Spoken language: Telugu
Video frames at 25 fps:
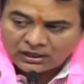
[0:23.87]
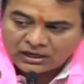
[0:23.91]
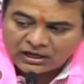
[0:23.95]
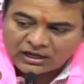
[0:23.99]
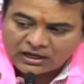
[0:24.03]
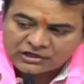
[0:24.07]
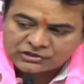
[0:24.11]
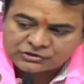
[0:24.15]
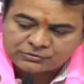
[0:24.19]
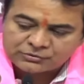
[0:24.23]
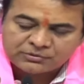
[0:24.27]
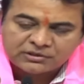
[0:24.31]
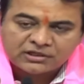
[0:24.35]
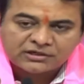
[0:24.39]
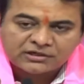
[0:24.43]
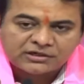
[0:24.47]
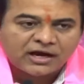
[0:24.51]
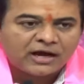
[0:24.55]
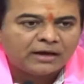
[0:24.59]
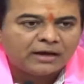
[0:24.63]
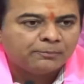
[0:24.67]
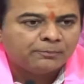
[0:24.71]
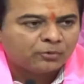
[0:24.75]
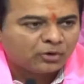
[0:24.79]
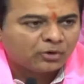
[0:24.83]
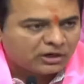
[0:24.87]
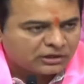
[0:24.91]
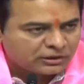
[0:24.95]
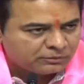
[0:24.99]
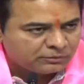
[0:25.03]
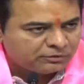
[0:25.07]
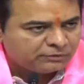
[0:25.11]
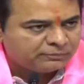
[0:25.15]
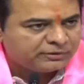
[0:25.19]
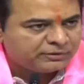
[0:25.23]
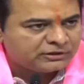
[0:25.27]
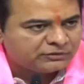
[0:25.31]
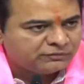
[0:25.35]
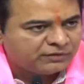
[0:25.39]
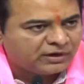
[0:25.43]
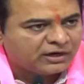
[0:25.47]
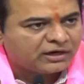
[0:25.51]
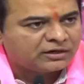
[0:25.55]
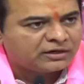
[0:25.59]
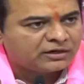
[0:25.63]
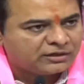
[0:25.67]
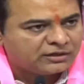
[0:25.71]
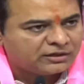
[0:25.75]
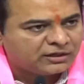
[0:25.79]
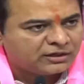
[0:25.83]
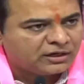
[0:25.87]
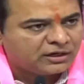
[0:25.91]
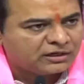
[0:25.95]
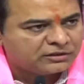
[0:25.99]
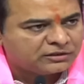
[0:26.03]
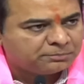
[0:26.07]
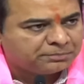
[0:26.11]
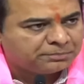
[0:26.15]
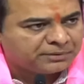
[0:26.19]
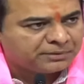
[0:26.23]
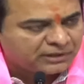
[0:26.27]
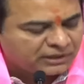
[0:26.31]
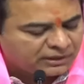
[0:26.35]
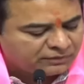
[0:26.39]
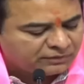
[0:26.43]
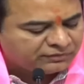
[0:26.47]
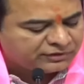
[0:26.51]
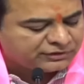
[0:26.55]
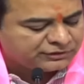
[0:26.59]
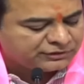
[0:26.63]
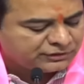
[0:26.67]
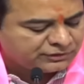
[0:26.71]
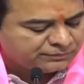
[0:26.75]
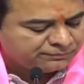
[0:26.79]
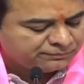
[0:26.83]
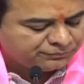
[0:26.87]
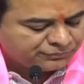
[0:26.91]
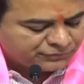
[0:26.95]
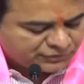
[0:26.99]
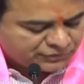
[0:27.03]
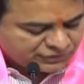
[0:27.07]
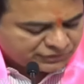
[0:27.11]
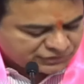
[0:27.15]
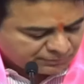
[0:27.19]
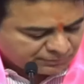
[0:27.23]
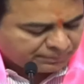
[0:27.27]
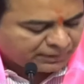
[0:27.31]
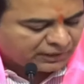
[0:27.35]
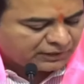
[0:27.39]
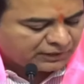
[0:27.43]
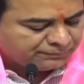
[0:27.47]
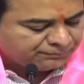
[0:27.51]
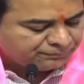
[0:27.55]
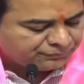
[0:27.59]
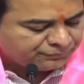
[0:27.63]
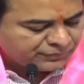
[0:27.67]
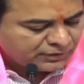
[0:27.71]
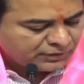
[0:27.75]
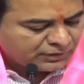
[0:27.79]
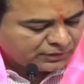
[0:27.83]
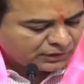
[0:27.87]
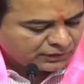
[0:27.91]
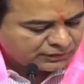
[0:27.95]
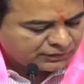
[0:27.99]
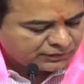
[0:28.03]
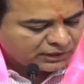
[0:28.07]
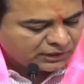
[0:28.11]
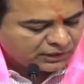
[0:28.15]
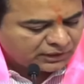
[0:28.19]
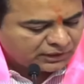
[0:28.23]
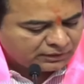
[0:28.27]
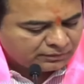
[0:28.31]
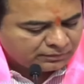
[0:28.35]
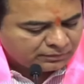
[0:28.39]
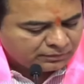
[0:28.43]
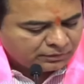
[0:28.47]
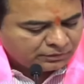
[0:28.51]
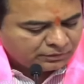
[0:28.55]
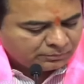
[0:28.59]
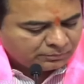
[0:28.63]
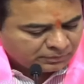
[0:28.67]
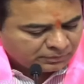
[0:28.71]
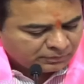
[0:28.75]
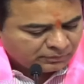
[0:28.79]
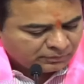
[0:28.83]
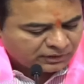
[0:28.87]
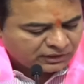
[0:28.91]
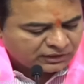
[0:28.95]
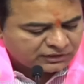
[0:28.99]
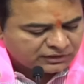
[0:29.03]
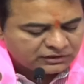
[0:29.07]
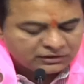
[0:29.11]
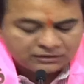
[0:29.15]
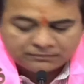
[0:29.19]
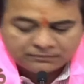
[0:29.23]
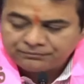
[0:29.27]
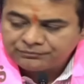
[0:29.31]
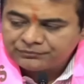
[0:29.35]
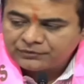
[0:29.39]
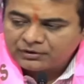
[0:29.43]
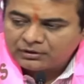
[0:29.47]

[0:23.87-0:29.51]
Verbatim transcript: ఎల్ఆర్ఎస్ మీద న్యాయ పోరాటం ఏమైంది వెంకటరెడ్డి గారిది పిల్లి ఏమైంది చెప్పాలి అందుకే మేము అనేది